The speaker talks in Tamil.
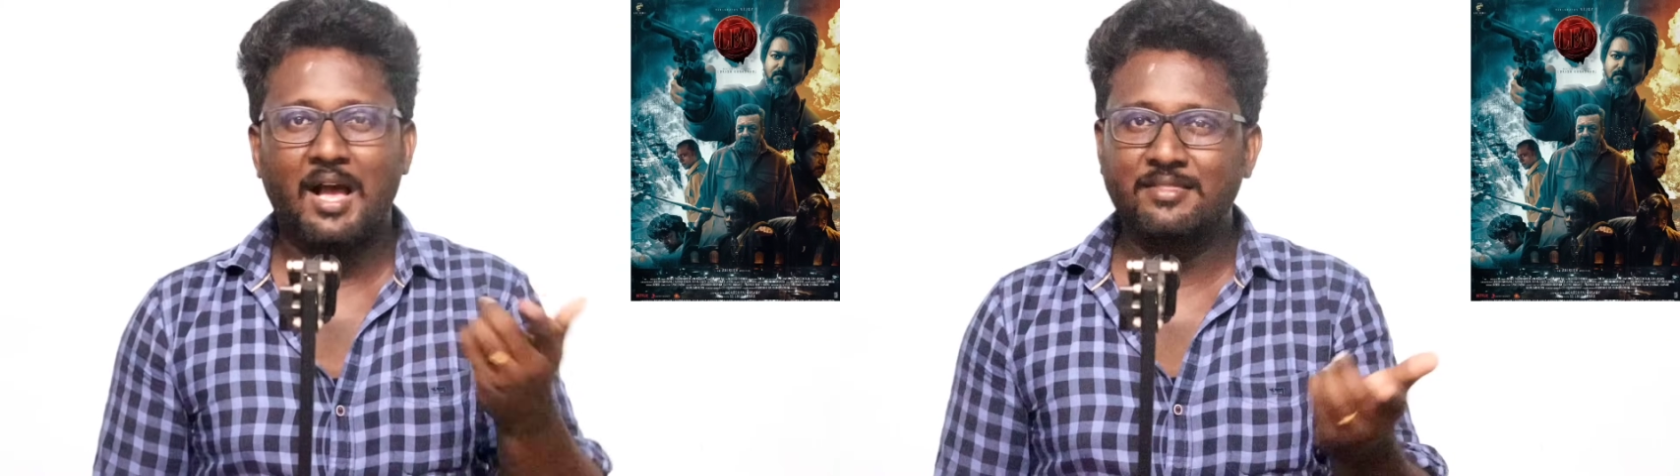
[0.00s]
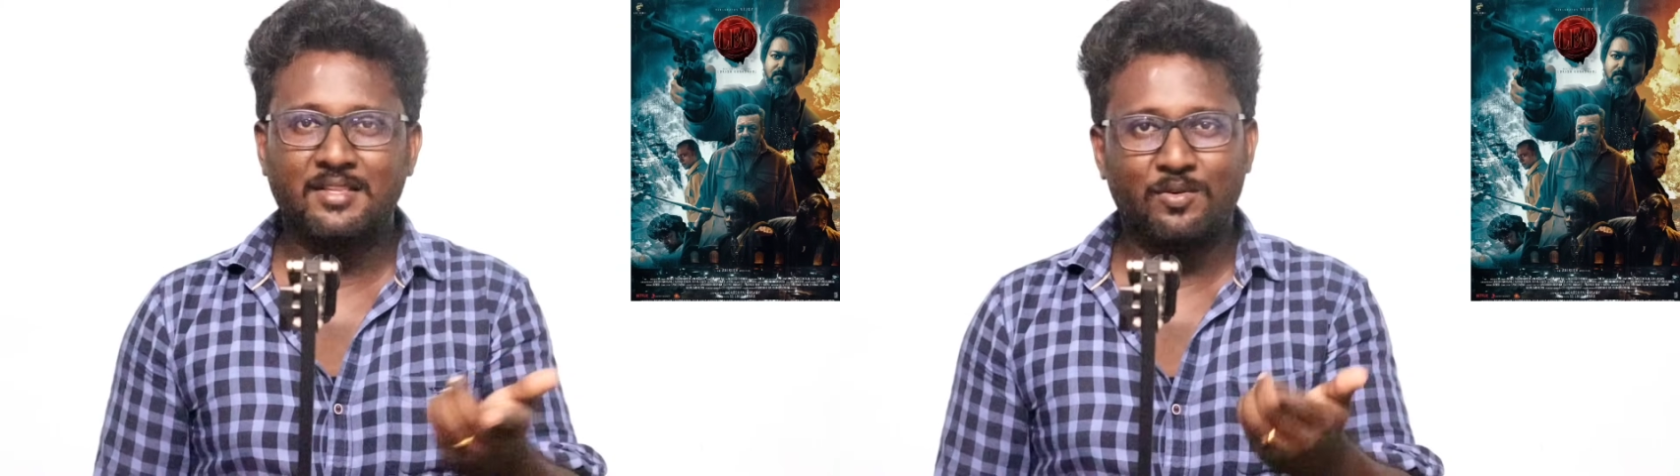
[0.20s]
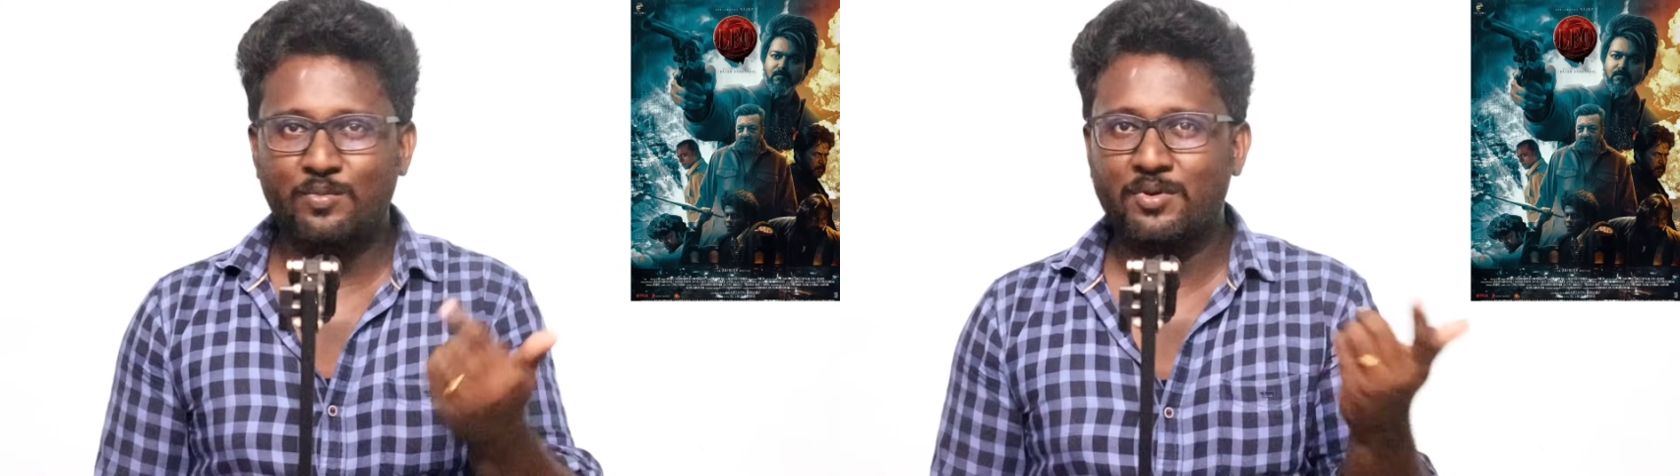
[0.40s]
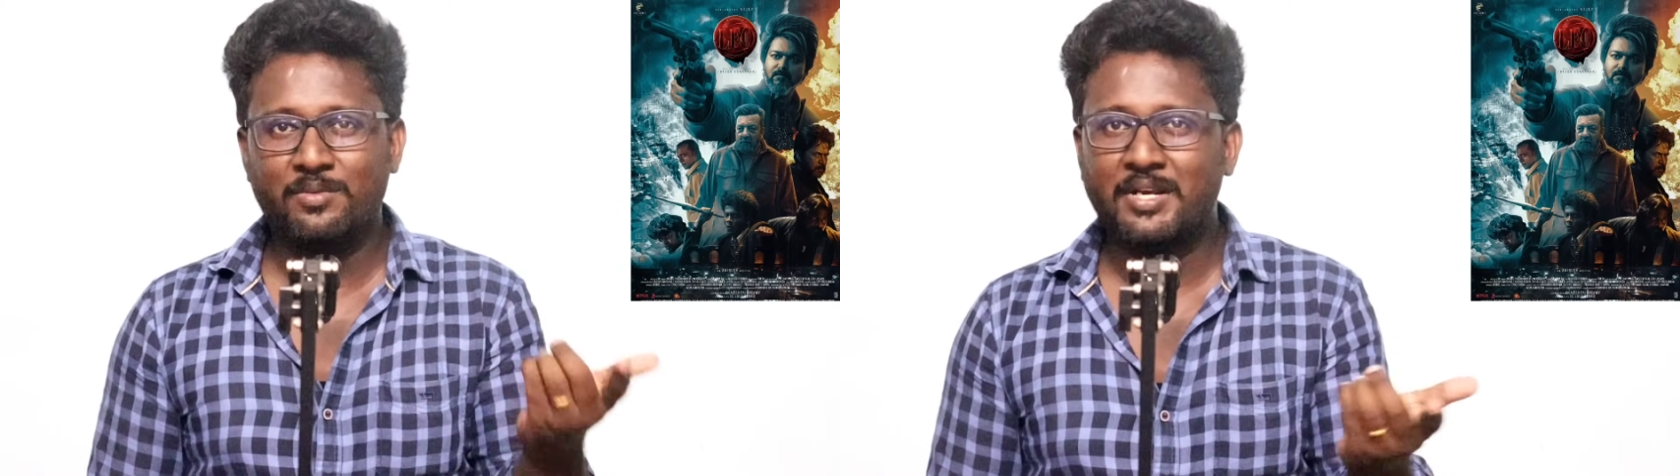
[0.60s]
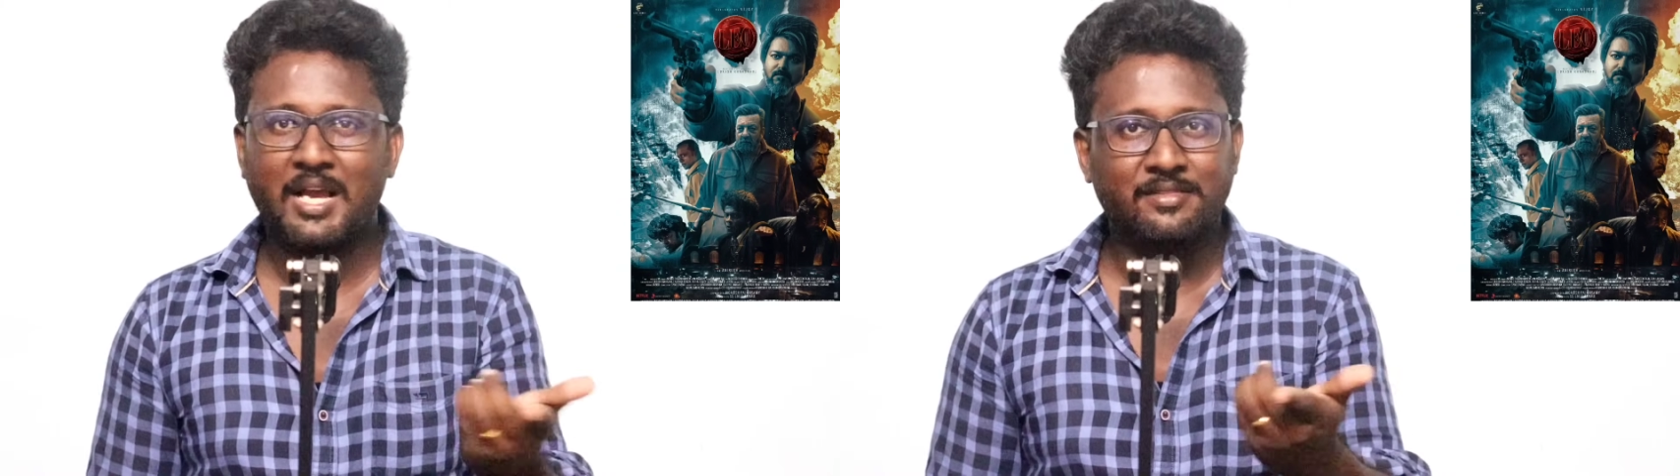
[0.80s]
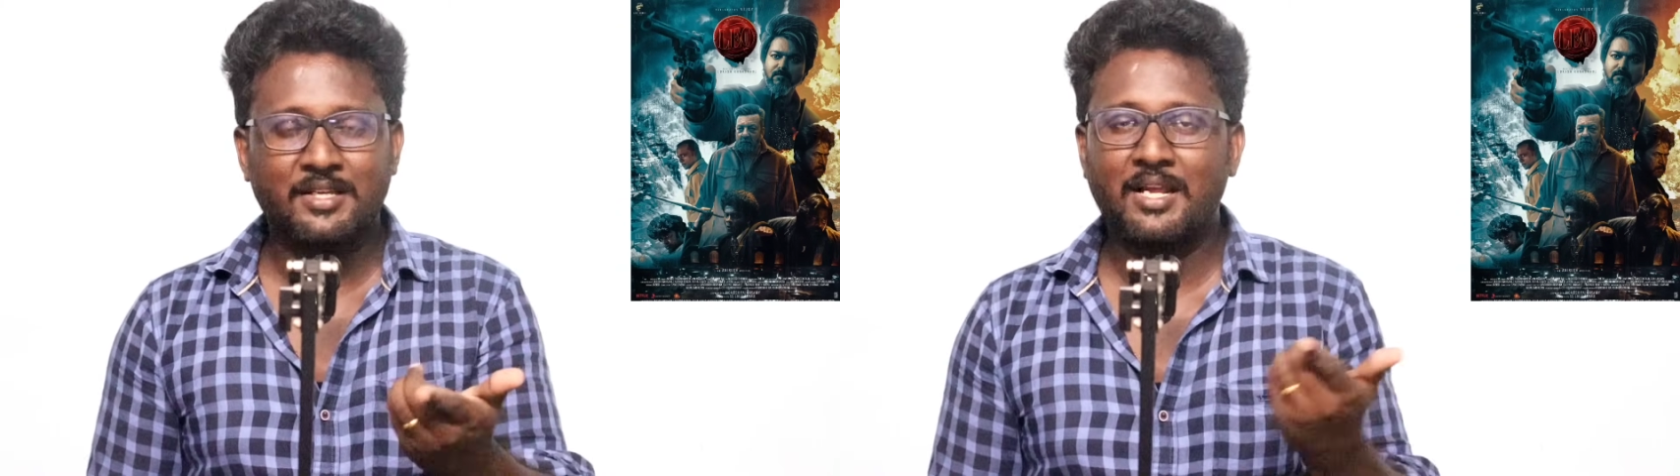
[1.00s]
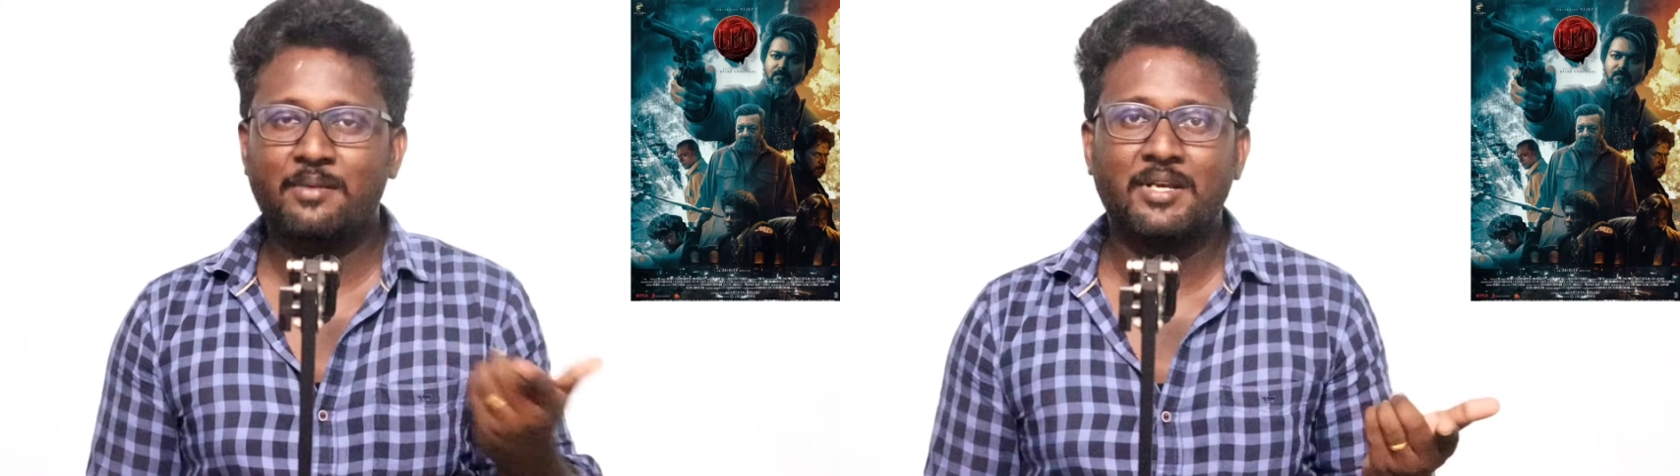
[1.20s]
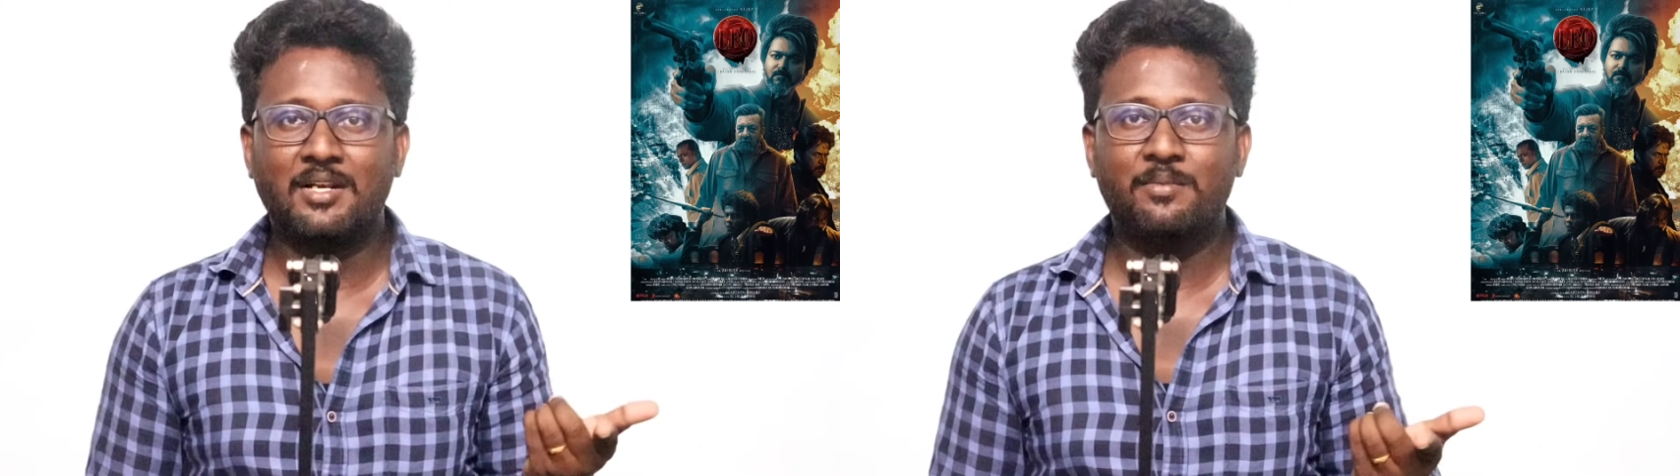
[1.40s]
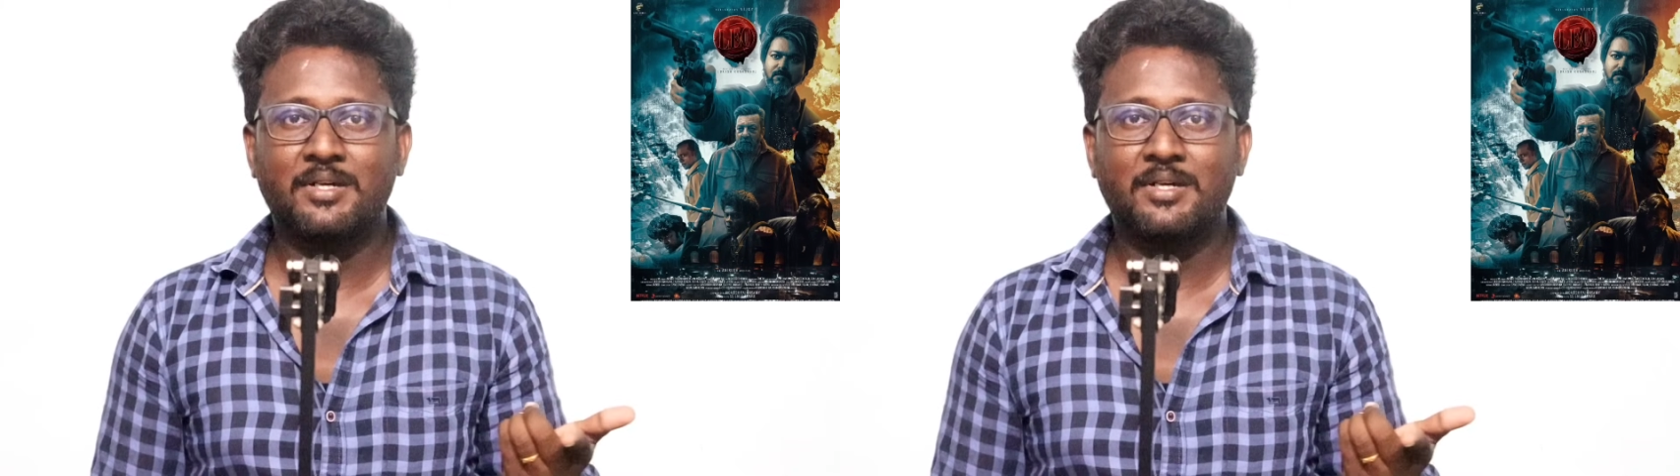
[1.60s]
அந்த ஒம்பது மணி அந்த டைமிங்லாம்